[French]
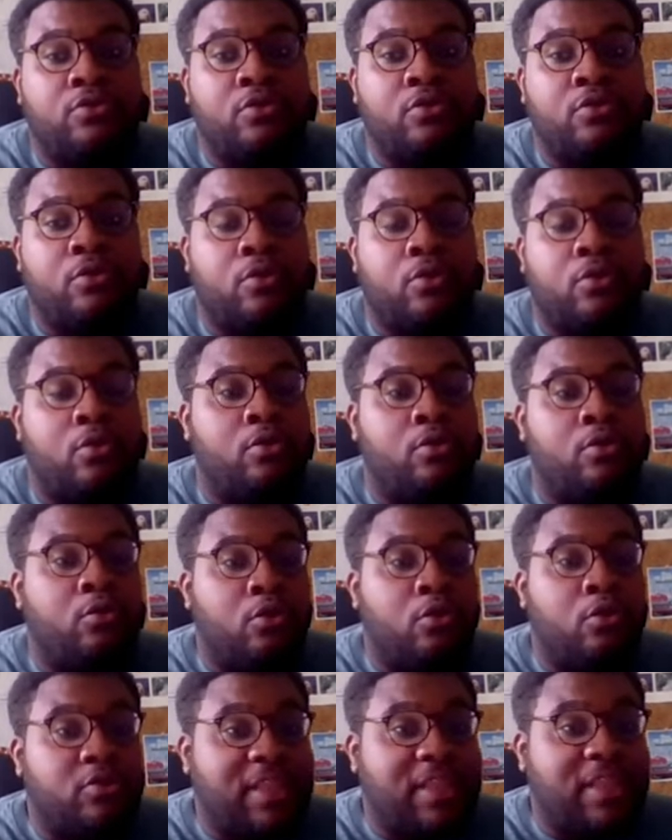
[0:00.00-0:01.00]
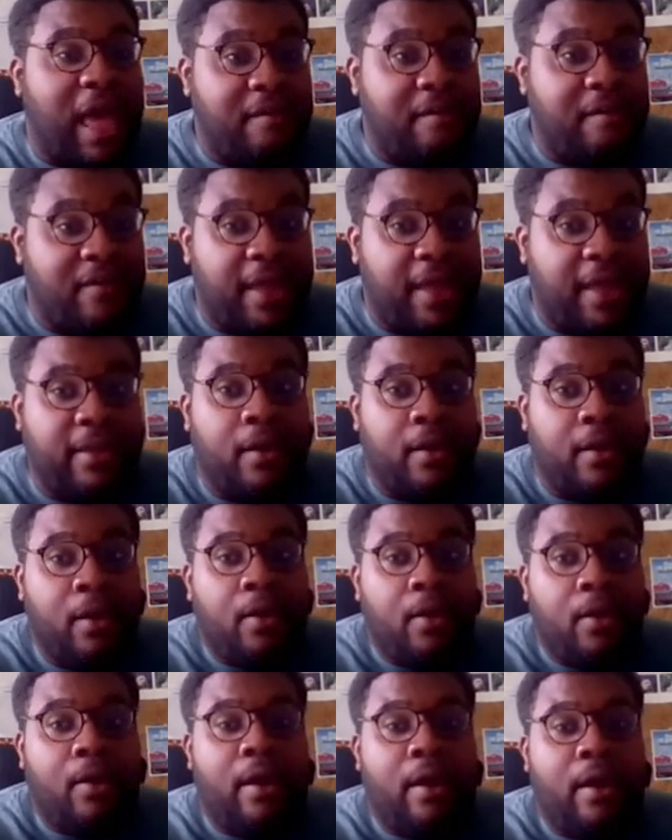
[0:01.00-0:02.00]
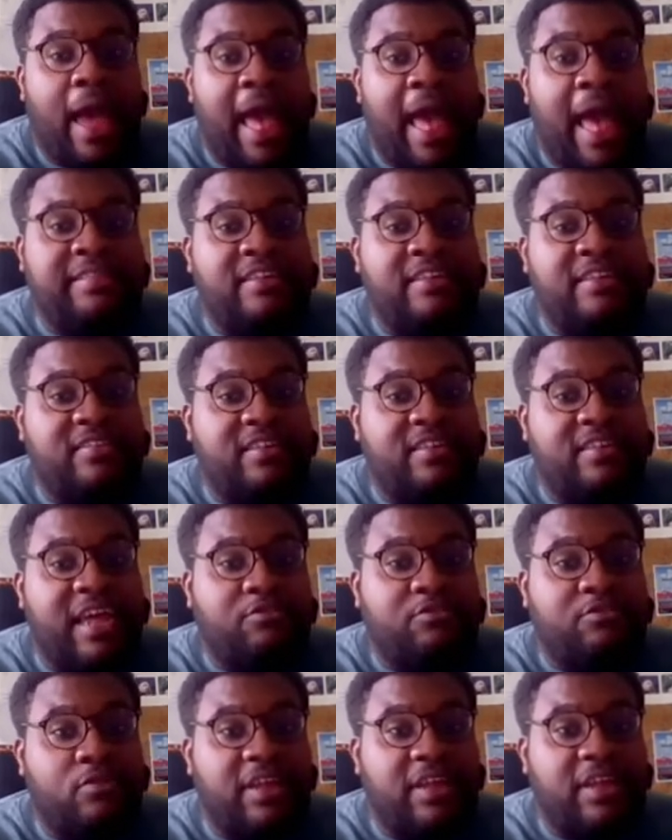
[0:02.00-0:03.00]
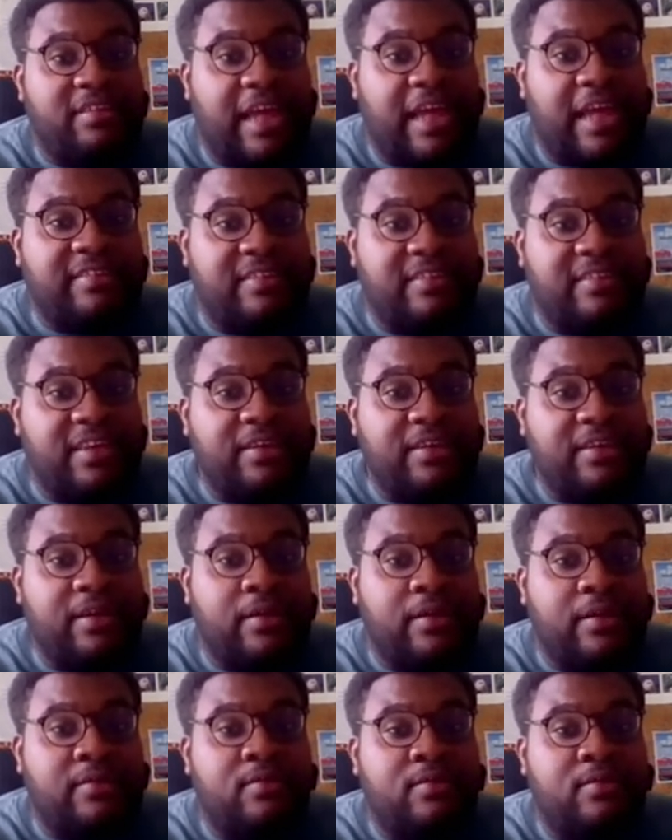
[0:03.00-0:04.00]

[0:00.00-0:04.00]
de lieux de travail à destination des artistes,